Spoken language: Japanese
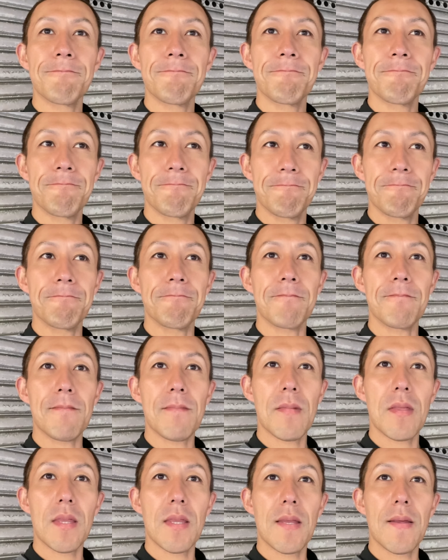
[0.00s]
うん、
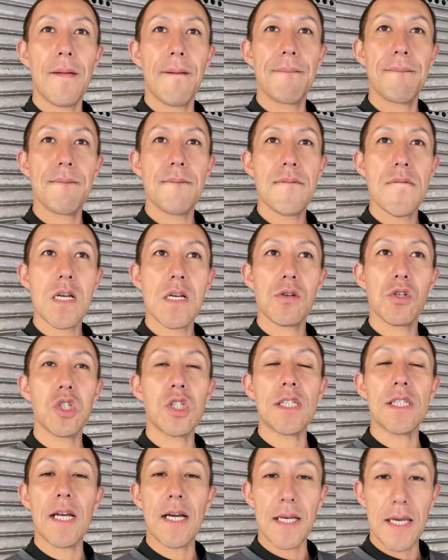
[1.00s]

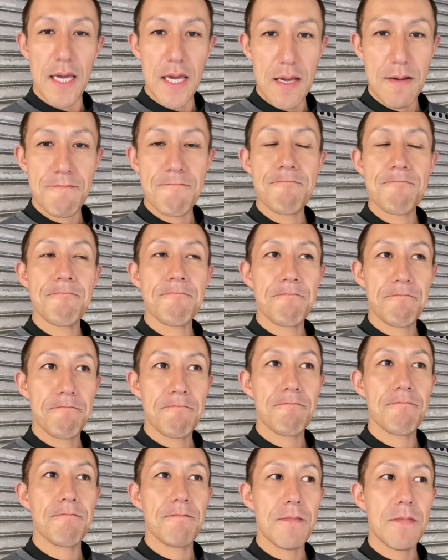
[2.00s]
口だけ、う
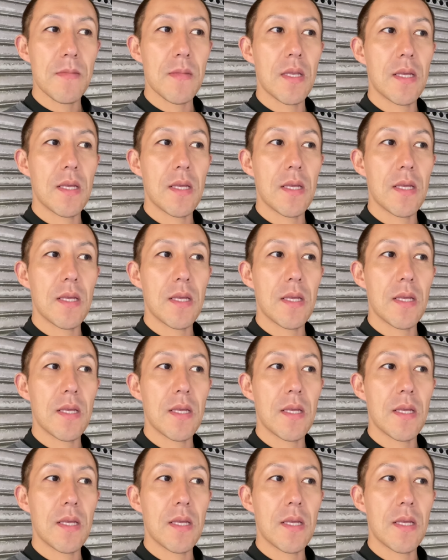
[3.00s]
ん